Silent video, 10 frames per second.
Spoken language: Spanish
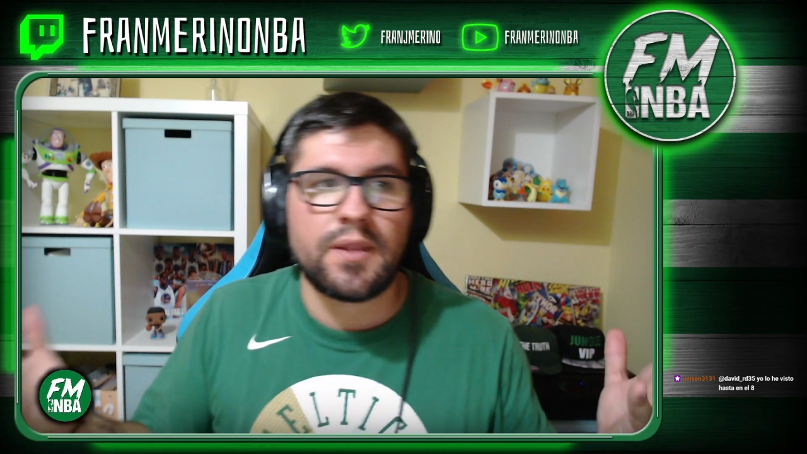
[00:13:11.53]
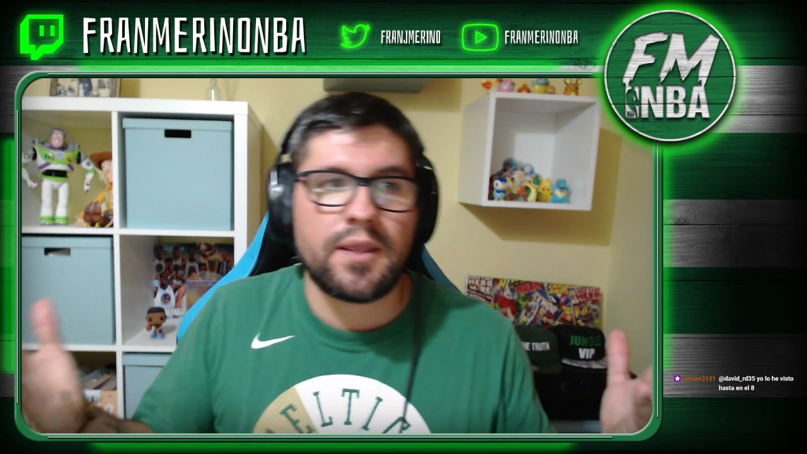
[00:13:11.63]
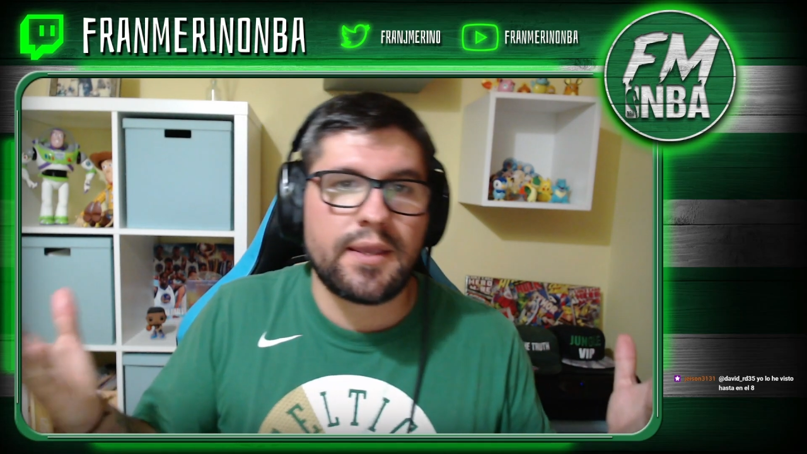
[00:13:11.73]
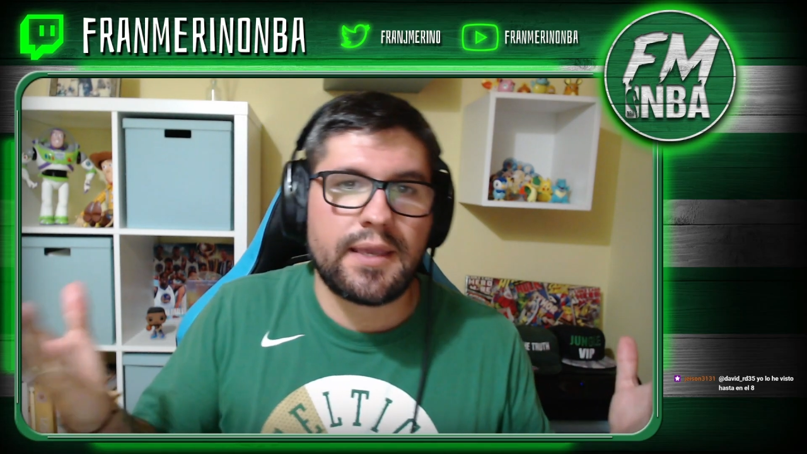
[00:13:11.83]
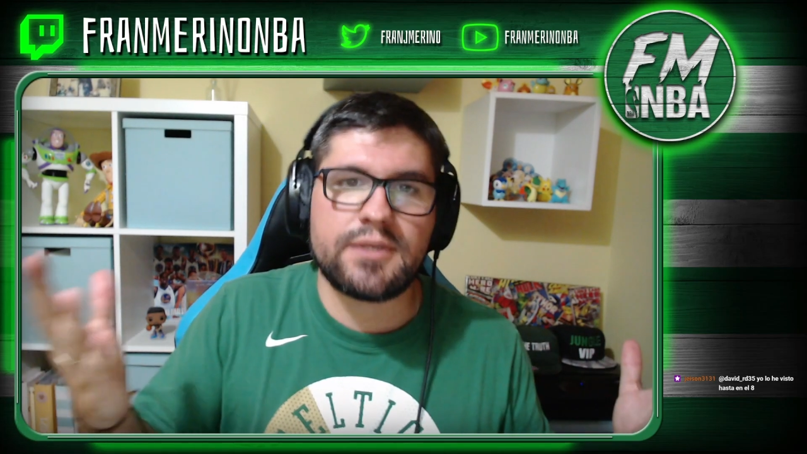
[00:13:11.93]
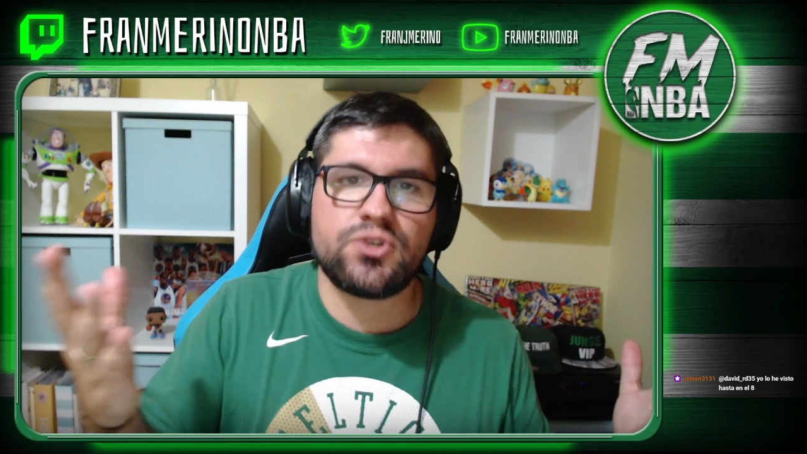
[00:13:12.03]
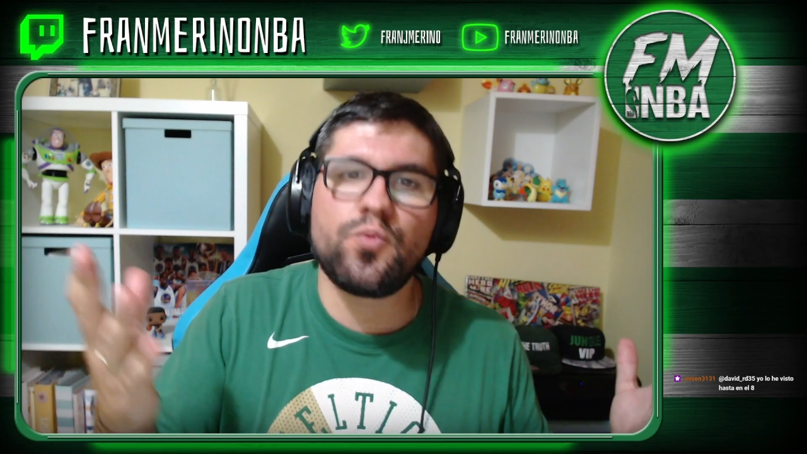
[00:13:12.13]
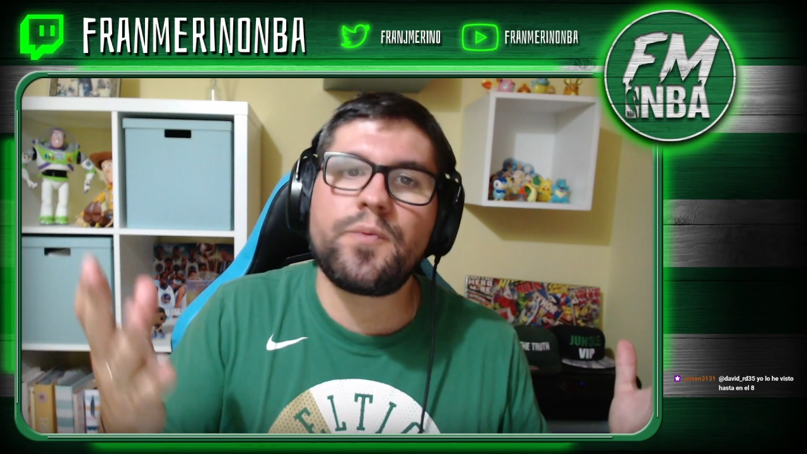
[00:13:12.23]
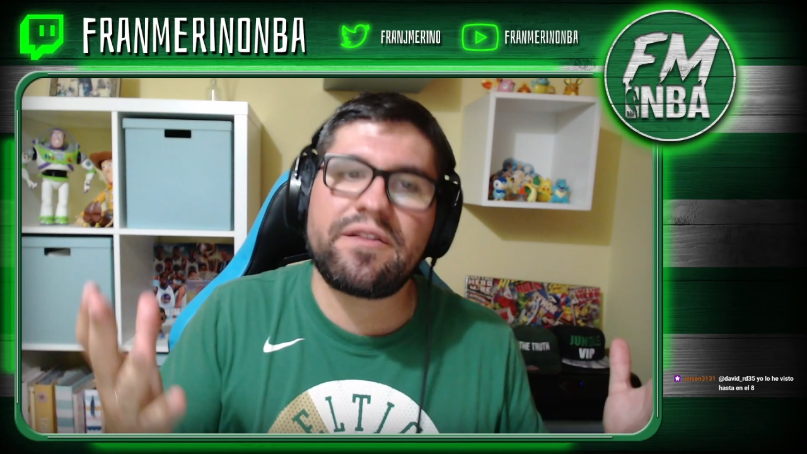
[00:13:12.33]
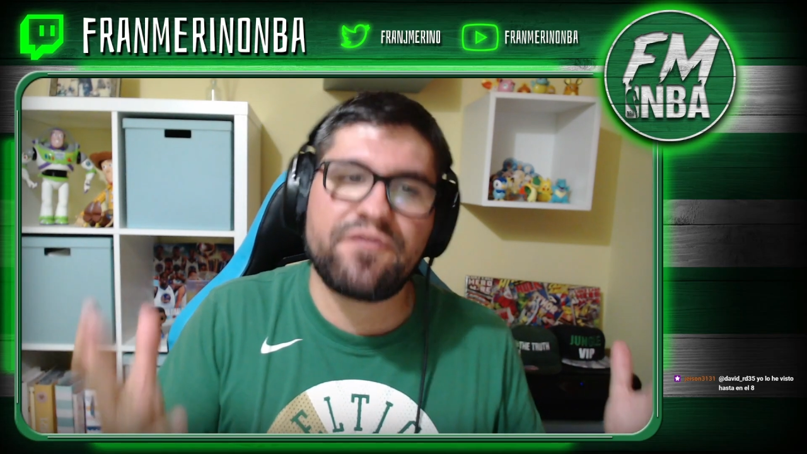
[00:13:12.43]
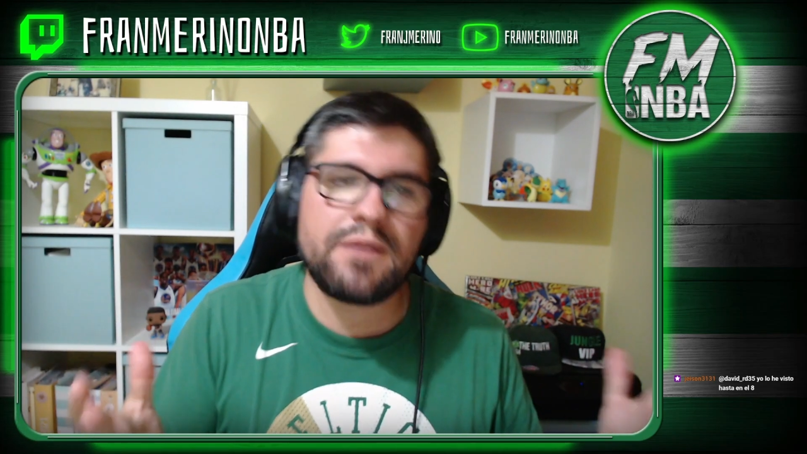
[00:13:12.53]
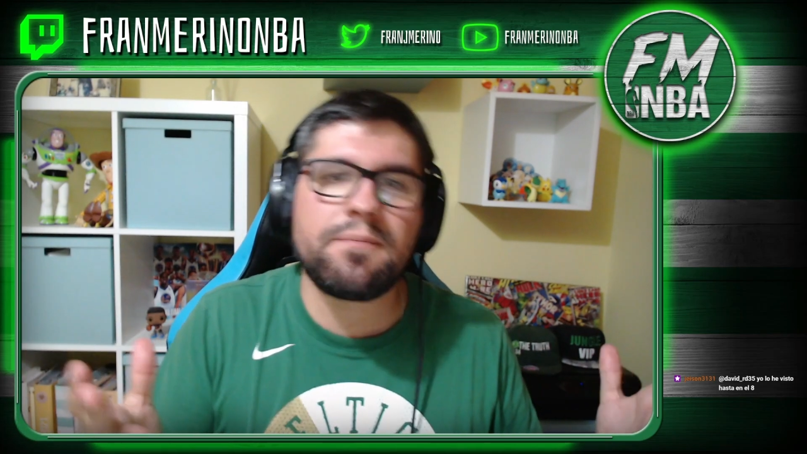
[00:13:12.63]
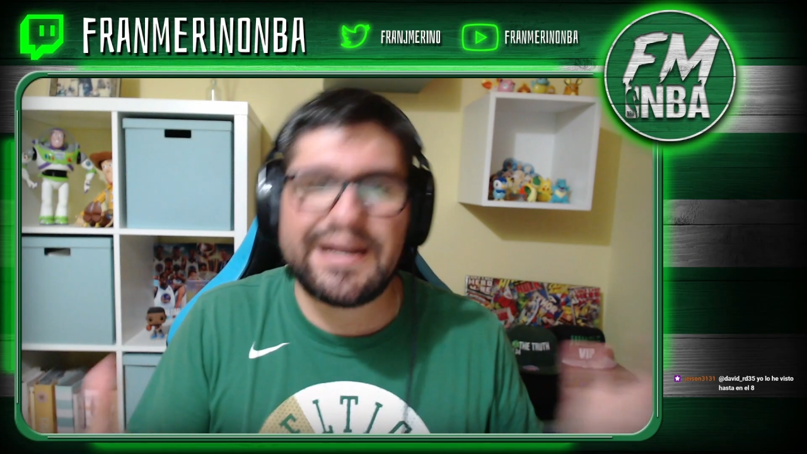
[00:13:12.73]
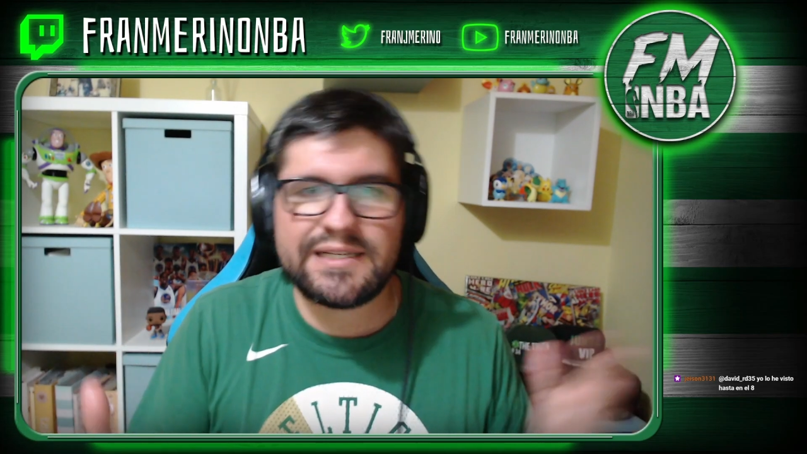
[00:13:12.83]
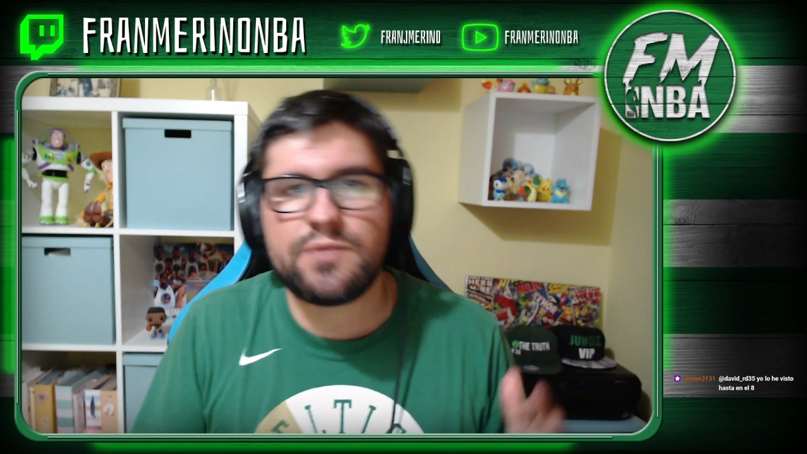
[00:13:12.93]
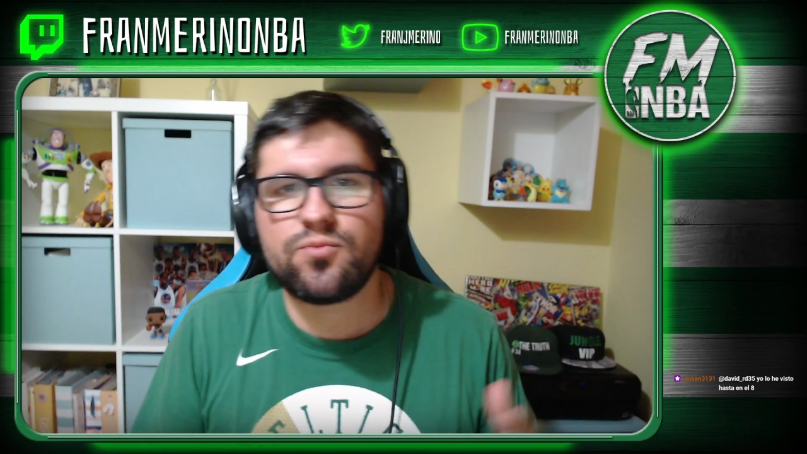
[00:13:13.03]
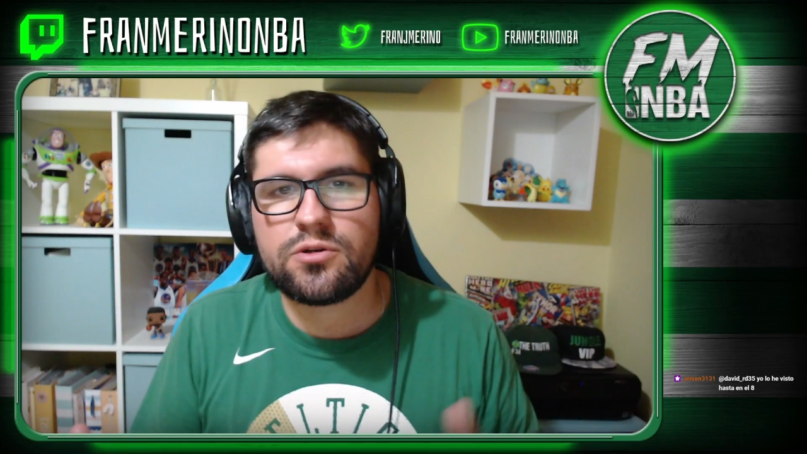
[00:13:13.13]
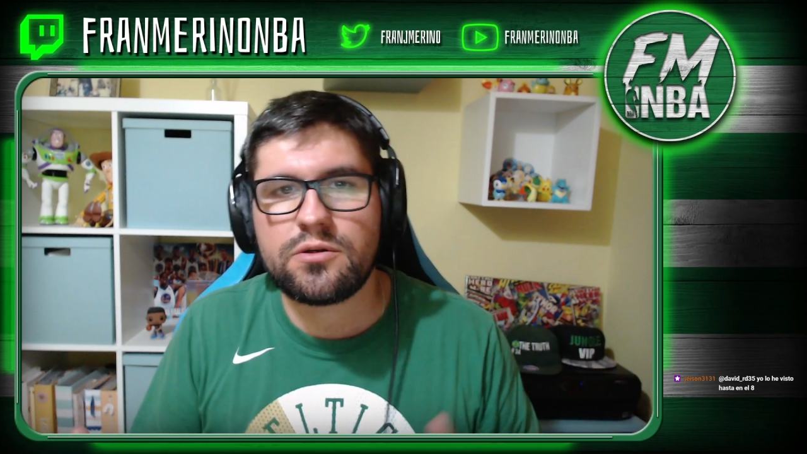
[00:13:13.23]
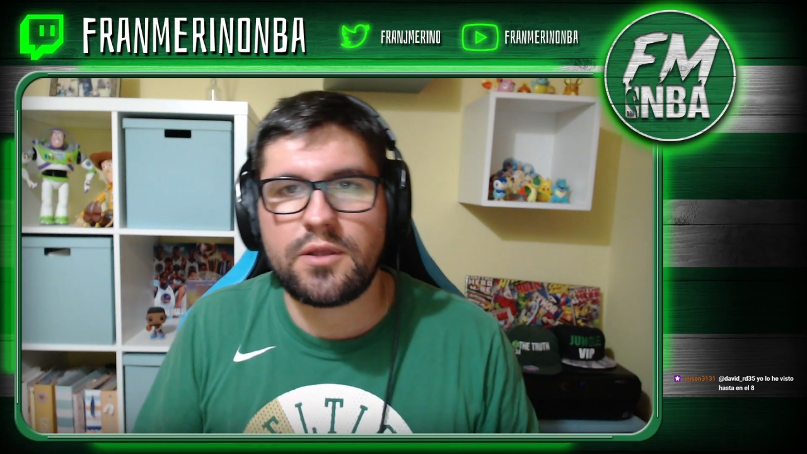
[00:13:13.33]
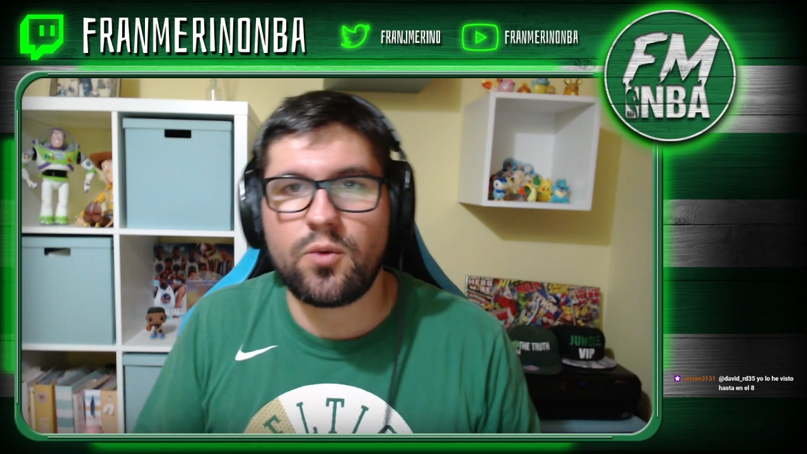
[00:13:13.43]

Que su perfil máximo,